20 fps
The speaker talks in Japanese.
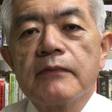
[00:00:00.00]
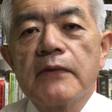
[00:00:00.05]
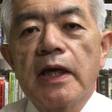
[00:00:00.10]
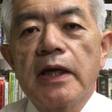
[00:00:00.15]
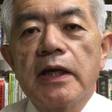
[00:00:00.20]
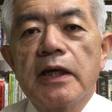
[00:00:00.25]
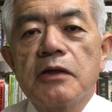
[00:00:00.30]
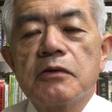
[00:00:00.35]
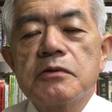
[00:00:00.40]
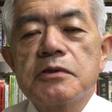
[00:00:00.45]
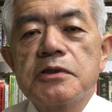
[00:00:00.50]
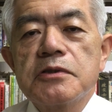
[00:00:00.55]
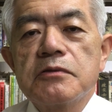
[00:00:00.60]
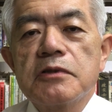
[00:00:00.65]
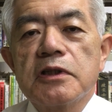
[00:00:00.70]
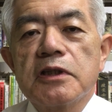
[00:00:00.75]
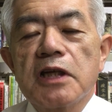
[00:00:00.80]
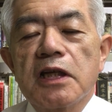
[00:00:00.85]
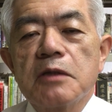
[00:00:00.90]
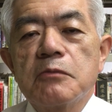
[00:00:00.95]
えー、40
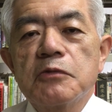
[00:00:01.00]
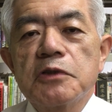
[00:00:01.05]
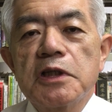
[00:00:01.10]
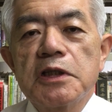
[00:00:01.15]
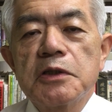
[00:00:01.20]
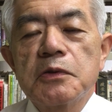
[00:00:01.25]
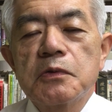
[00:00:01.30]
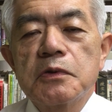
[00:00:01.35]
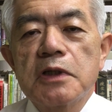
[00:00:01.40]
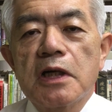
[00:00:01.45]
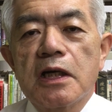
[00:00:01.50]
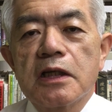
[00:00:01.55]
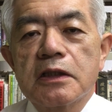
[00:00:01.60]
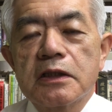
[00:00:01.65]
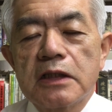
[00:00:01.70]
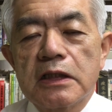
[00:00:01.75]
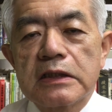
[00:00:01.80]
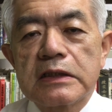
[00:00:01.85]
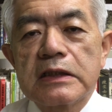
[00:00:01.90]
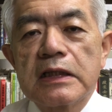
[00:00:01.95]
人誰も出てこなかっ
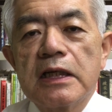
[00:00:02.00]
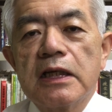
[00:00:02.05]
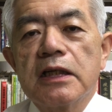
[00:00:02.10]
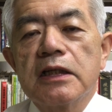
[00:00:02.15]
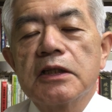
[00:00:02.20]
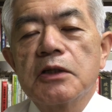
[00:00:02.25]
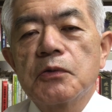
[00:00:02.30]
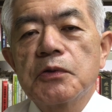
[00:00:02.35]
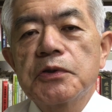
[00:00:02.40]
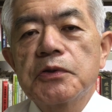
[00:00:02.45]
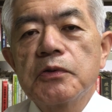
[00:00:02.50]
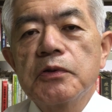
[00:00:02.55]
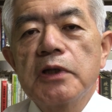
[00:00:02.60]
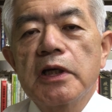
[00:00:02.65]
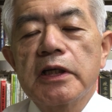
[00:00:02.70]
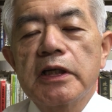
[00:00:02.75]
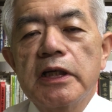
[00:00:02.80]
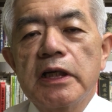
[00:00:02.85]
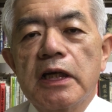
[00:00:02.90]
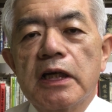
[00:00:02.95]
たでお一人
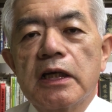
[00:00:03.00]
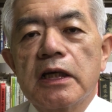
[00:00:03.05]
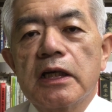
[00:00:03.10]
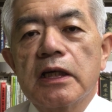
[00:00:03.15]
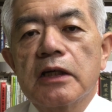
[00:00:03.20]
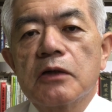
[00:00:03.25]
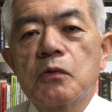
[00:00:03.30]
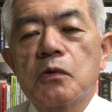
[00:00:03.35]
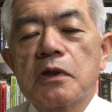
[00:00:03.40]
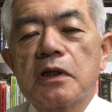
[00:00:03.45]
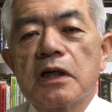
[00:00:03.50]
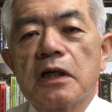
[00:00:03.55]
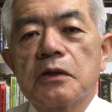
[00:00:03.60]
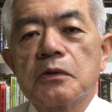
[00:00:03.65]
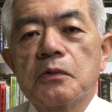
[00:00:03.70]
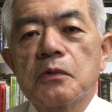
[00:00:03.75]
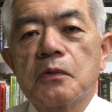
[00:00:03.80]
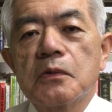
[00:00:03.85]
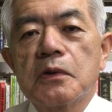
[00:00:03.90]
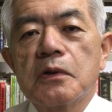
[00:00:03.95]
だけ、えー、ごあ
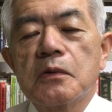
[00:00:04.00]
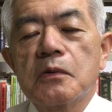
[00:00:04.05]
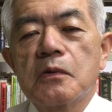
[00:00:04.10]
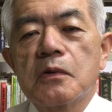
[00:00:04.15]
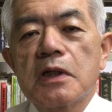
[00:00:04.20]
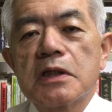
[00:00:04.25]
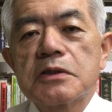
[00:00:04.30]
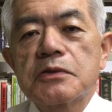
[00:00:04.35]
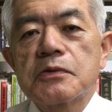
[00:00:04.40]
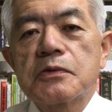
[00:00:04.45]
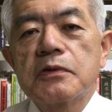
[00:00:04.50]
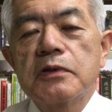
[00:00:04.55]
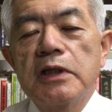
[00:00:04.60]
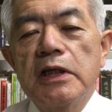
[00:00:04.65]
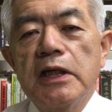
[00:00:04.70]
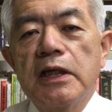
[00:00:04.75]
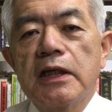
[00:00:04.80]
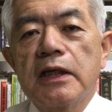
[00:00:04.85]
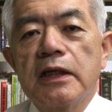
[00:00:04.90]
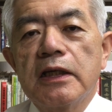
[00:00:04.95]
のご家族
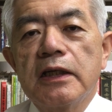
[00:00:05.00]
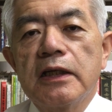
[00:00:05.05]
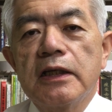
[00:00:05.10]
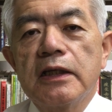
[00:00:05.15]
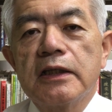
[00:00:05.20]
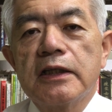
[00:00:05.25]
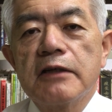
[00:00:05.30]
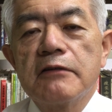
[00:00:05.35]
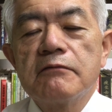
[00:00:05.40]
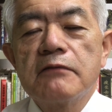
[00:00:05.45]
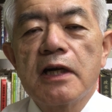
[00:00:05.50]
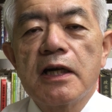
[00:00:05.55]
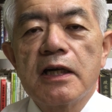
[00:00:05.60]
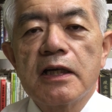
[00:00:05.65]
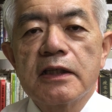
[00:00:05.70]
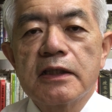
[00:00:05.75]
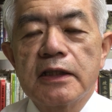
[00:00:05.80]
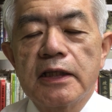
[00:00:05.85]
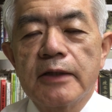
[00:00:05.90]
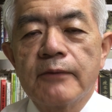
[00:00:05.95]
に電話が
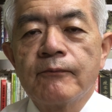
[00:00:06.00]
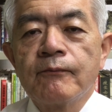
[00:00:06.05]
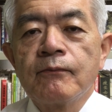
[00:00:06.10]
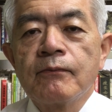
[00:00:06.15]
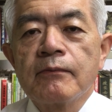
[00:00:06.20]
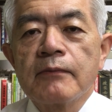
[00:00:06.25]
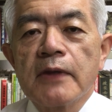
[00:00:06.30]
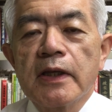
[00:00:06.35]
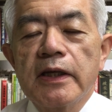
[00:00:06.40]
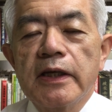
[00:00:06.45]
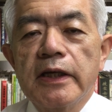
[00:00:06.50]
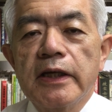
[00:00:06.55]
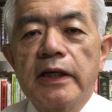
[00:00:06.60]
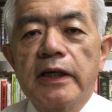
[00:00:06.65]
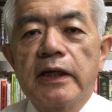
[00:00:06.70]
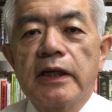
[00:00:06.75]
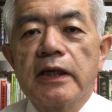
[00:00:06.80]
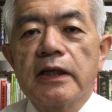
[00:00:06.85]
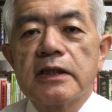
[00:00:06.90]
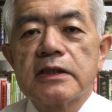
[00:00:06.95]
あって、
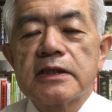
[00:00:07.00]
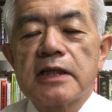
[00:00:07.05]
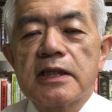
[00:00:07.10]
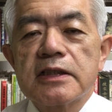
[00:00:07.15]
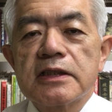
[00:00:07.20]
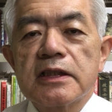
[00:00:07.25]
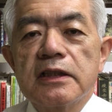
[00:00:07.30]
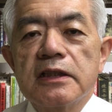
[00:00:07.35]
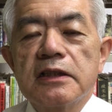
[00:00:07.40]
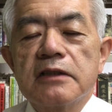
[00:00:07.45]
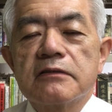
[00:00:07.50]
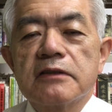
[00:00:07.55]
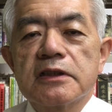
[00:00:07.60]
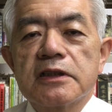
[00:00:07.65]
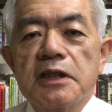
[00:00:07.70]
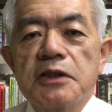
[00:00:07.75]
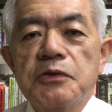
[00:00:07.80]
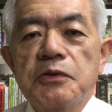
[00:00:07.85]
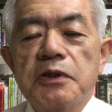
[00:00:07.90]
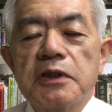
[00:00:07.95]
え探さないでくだ
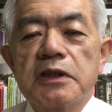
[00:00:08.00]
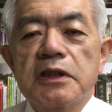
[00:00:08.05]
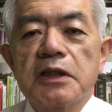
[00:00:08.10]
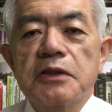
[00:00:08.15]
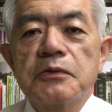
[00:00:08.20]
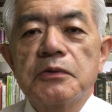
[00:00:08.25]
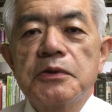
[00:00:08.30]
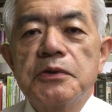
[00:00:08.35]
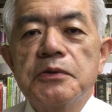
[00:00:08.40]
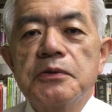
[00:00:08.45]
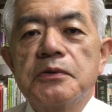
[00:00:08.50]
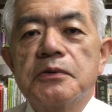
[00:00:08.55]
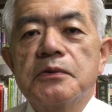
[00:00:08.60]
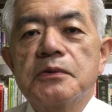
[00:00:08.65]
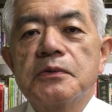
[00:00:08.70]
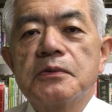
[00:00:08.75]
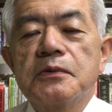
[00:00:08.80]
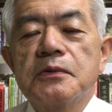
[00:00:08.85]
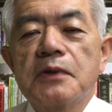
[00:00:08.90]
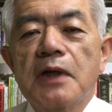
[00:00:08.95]
さいと言ったと
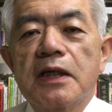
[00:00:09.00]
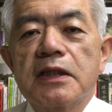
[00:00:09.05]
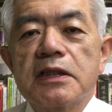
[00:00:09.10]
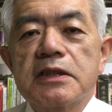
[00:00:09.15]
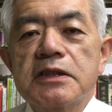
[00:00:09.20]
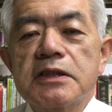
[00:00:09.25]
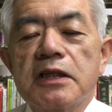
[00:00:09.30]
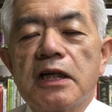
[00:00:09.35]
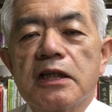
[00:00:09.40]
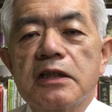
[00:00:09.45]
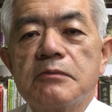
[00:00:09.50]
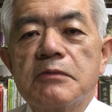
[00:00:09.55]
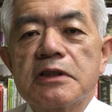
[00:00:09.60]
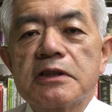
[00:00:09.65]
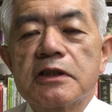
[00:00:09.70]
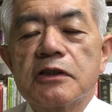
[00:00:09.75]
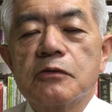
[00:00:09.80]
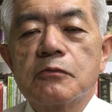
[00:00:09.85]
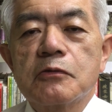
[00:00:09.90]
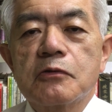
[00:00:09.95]
いう話がありま
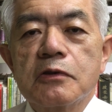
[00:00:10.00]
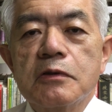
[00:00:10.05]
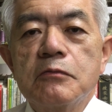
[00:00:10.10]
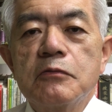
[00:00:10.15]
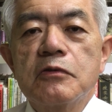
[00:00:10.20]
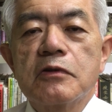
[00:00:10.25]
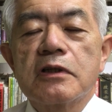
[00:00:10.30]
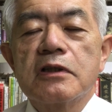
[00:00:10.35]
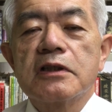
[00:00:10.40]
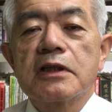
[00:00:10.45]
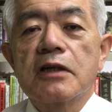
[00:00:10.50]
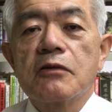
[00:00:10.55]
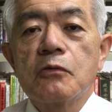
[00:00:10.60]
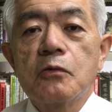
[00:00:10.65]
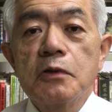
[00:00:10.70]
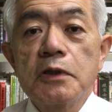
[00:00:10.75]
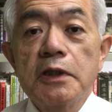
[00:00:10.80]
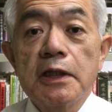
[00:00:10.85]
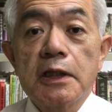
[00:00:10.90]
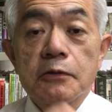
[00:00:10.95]
すけどもこれも
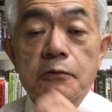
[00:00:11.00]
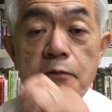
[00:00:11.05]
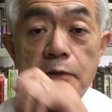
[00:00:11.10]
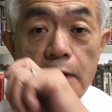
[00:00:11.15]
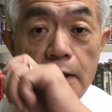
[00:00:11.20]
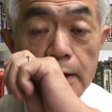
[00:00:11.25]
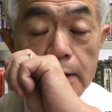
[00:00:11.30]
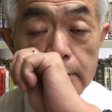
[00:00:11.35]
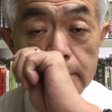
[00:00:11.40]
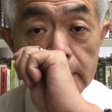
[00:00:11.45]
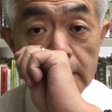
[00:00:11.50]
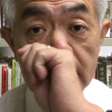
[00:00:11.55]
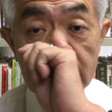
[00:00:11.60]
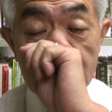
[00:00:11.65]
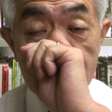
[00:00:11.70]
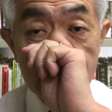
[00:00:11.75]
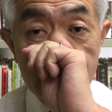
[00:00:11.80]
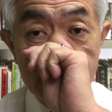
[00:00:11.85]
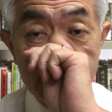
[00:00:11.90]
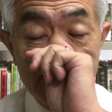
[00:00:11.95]
本人かどうか確認
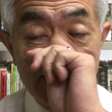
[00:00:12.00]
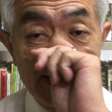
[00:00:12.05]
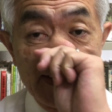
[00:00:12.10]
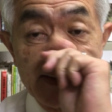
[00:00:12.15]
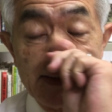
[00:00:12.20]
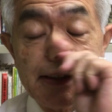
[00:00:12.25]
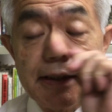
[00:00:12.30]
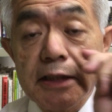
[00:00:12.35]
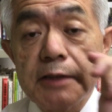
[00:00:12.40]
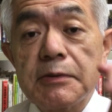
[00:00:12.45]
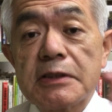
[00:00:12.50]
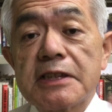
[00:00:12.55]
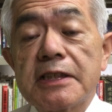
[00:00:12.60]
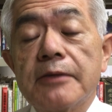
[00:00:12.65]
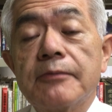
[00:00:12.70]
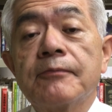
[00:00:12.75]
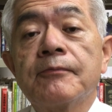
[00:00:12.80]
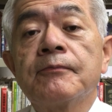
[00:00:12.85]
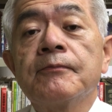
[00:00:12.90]
が、えできません。